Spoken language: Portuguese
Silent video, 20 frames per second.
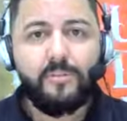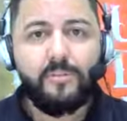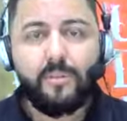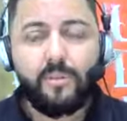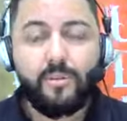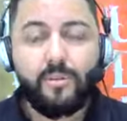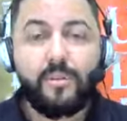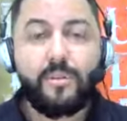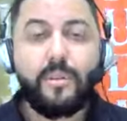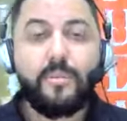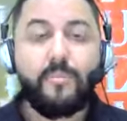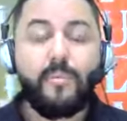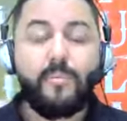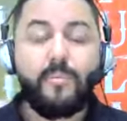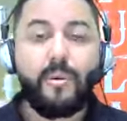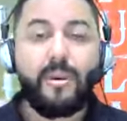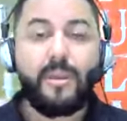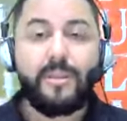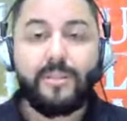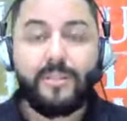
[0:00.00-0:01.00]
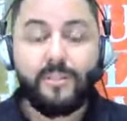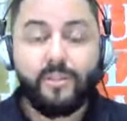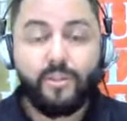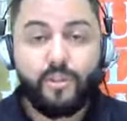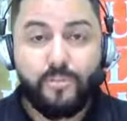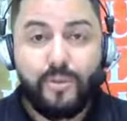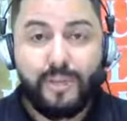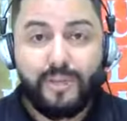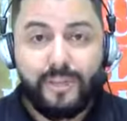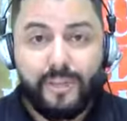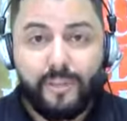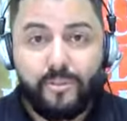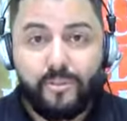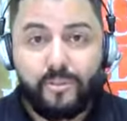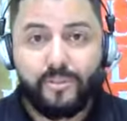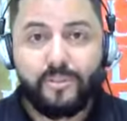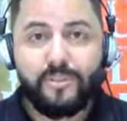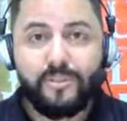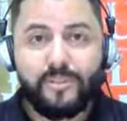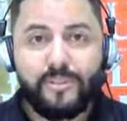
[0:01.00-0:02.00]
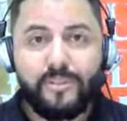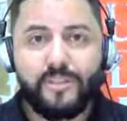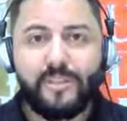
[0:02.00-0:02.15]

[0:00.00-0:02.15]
por toda a população de Manaus